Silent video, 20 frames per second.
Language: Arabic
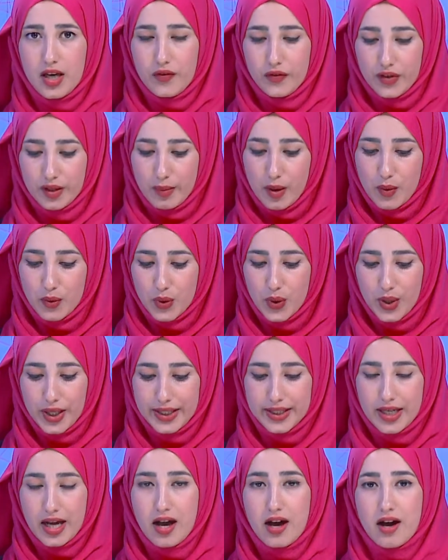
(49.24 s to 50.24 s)
في موضوع
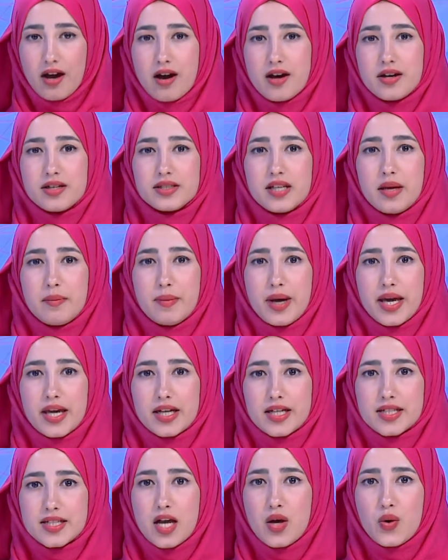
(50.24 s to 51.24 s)
آخر تم
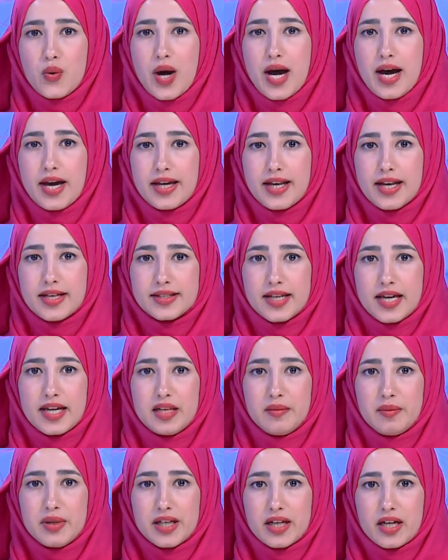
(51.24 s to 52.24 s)
إقصاء
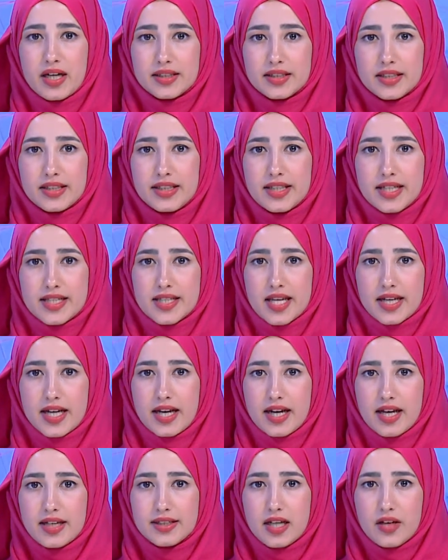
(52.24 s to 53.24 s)
عائلتين من قاطني
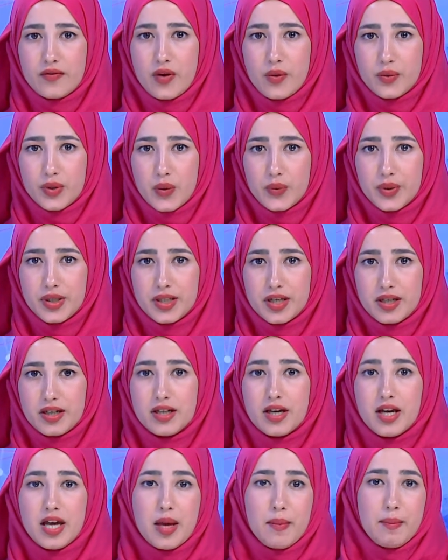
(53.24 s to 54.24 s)
السكنات الفوضوية
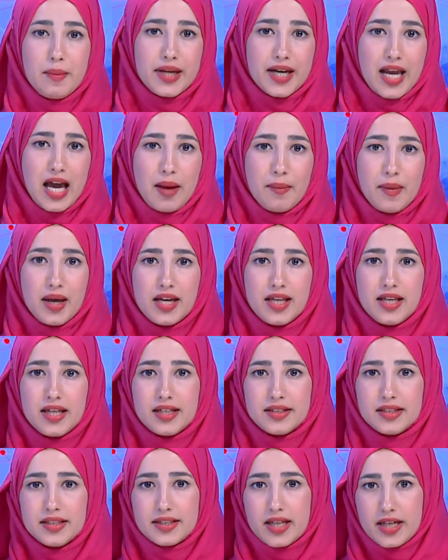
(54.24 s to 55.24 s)
من عملية
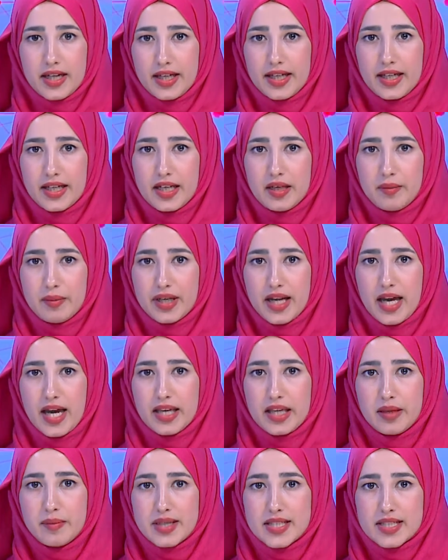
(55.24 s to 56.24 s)
ترحيل من
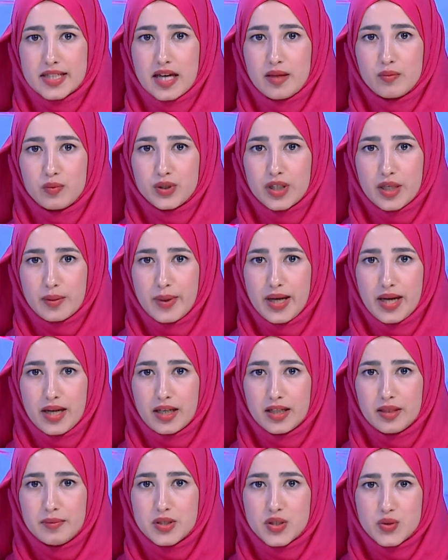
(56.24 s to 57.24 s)
حي مسكن
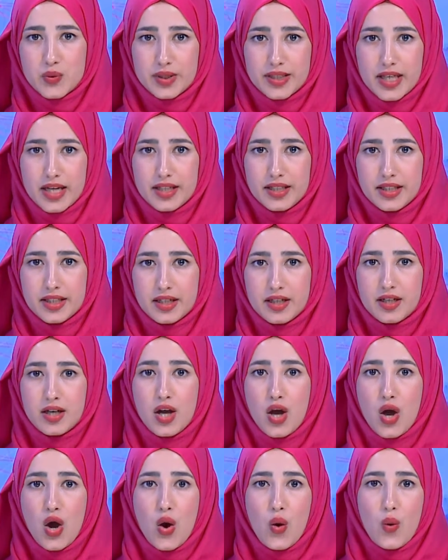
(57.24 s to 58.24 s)
بودربالة بالسودانية
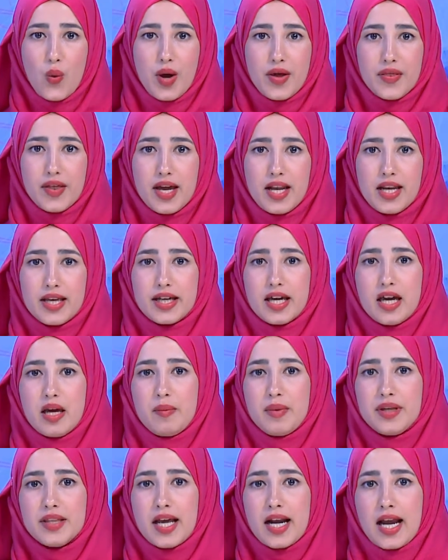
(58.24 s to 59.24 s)
وذلك
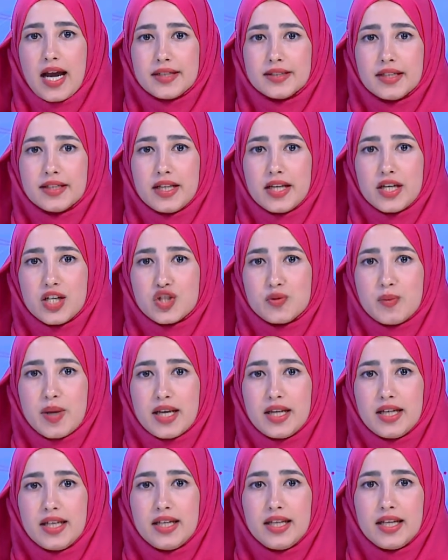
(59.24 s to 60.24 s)
من العدد
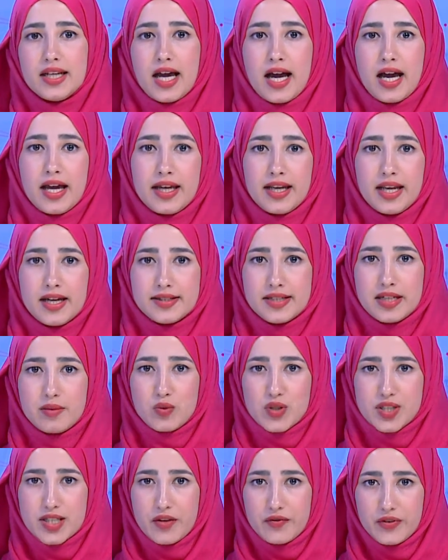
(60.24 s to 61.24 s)
الإجمالي للعائلات
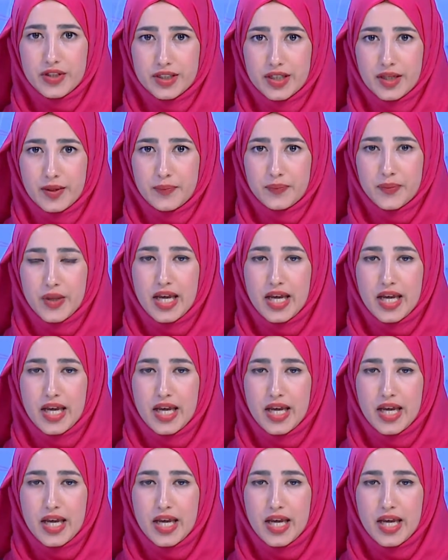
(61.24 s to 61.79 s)
المستفيدة